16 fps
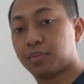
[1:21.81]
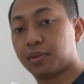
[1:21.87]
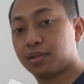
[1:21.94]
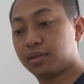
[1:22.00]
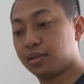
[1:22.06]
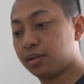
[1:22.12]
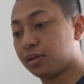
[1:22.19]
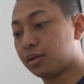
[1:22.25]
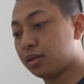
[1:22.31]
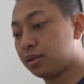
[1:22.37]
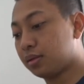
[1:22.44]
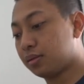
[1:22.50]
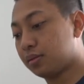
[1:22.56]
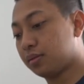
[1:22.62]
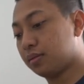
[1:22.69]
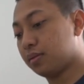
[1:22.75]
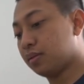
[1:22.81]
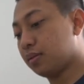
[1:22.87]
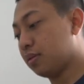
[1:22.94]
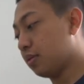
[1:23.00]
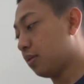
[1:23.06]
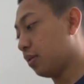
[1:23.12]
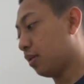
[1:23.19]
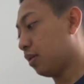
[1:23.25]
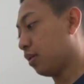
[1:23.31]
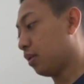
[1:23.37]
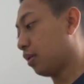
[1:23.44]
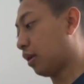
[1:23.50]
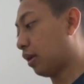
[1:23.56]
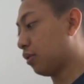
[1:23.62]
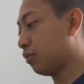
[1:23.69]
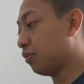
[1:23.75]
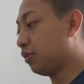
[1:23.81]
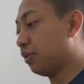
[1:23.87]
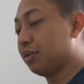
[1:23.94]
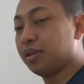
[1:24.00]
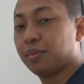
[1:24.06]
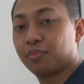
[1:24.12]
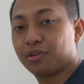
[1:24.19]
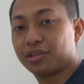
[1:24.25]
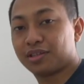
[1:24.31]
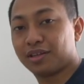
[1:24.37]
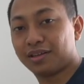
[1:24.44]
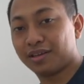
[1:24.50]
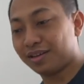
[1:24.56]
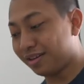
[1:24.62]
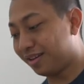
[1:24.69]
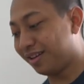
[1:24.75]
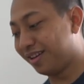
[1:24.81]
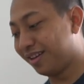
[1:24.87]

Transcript: pensil lalu ini yang punya saya